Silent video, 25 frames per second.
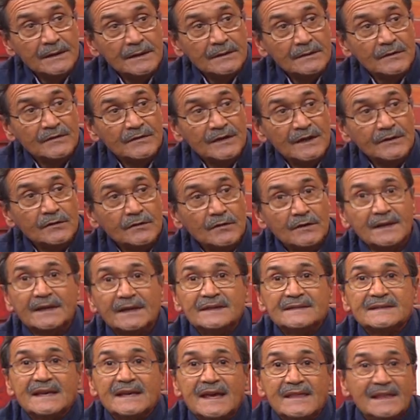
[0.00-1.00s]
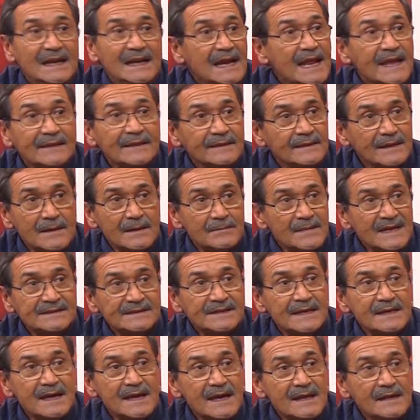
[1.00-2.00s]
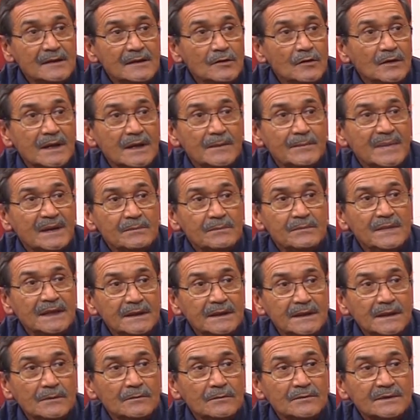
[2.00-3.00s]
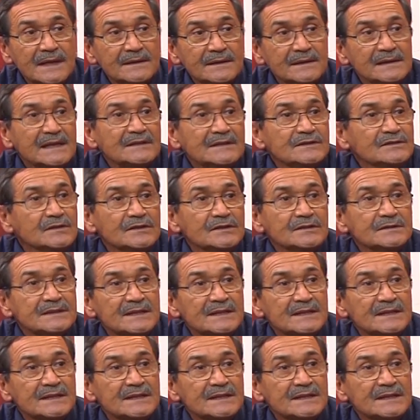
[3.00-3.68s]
¿no es cierto?, que se adelanta más allá de lo que permite una relación